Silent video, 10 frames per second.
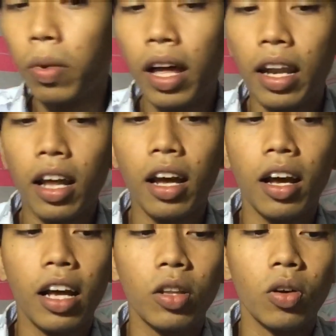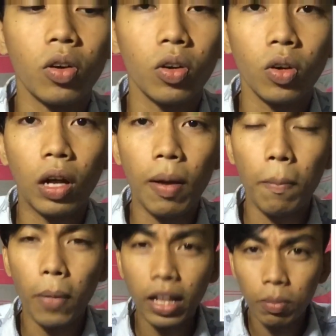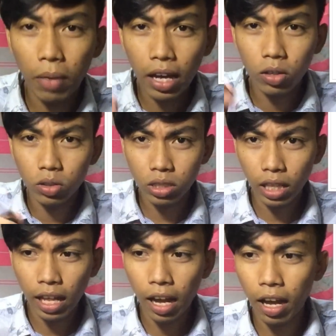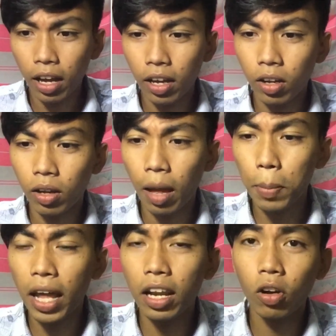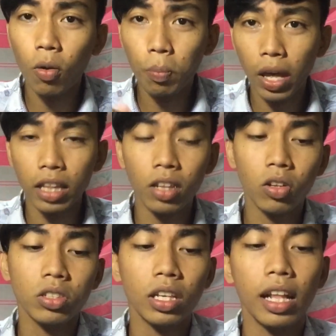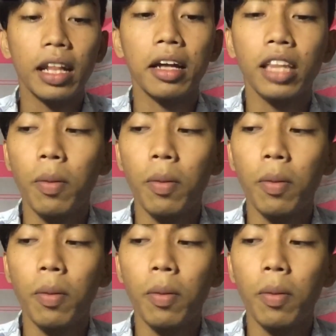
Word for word: Parang ano, panibago silang ah, parang competitor sila ng